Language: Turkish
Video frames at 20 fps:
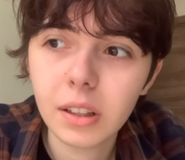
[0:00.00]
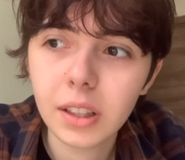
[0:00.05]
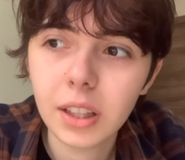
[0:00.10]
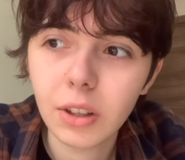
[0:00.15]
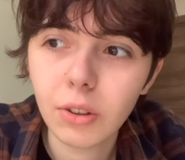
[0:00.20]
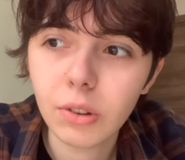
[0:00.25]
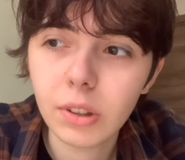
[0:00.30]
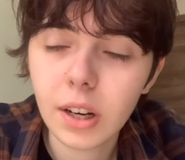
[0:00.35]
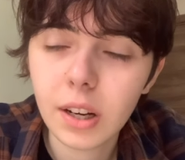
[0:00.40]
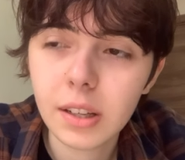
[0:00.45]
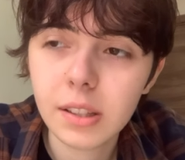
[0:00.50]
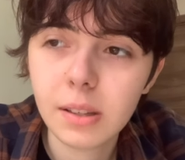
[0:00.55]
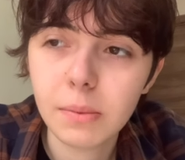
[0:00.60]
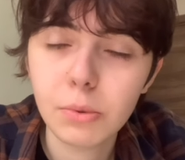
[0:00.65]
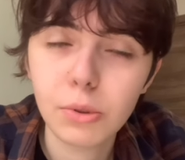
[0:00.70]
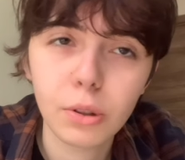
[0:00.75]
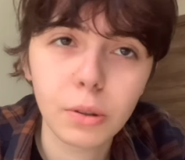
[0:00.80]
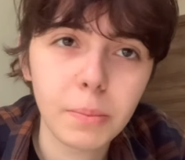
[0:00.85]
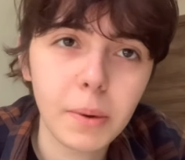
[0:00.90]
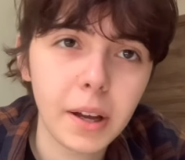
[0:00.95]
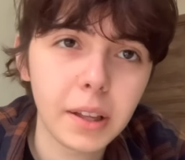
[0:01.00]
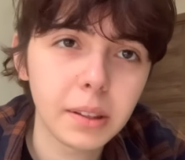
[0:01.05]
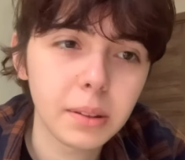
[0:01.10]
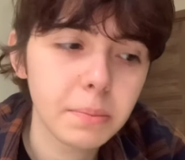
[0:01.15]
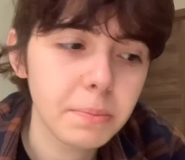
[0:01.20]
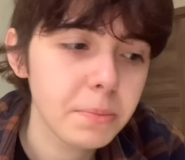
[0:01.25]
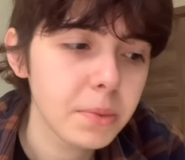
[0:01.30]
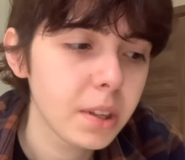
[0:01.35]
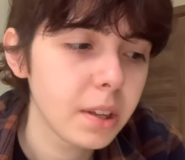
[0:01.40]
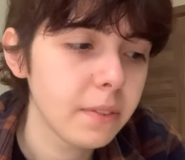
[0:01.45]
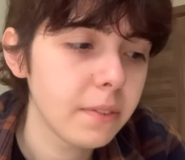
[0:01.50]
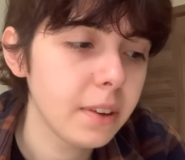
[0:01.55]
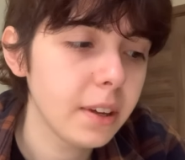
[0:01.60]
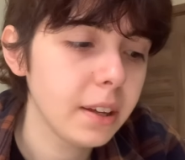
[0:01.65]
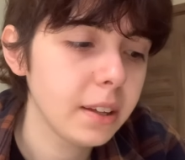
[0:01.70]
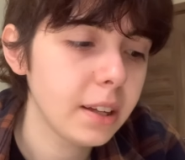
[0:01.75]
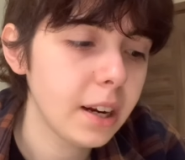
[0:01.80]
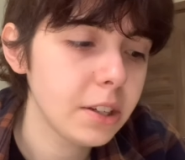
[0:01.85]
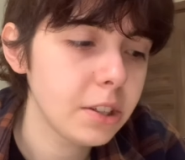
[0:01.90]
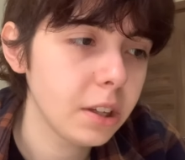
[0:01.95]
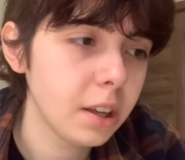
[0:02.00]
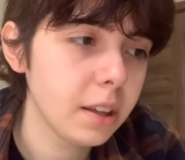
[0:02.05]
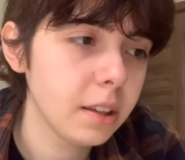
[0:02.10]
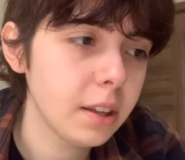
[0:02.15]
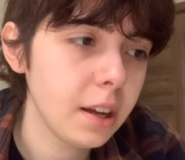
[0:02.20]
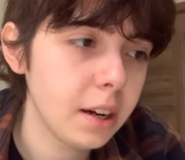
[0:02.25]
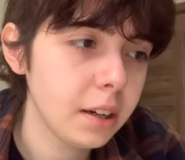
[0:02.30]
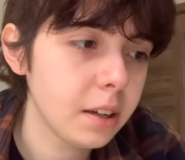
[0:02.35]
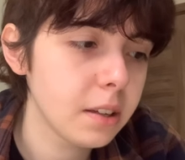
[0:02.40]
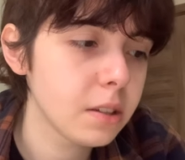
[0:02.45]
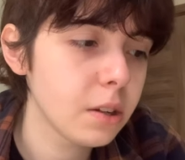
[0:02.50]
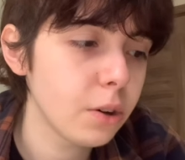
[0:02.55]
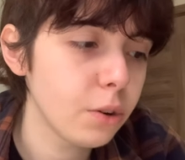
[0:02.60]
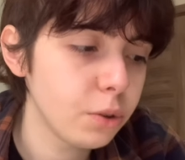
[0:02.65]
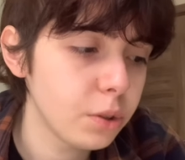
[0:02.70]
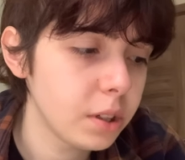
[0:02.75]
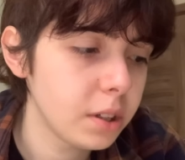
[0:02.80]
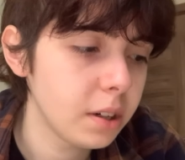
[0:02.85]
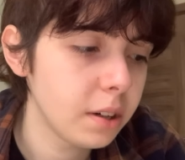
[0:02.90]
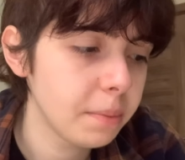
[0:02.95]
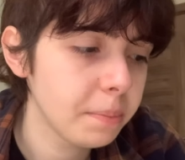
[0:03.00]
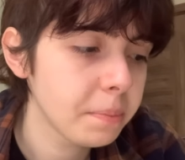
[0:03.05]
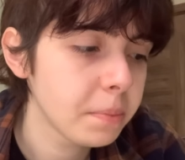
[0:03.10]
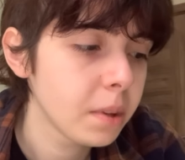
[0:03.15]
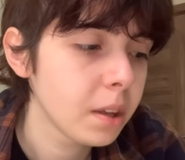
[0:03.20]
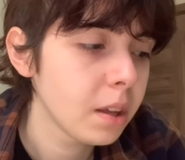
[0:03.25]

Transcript: genel olarak kitabı çok beğendim. Ve gerçekten herkese öneririm.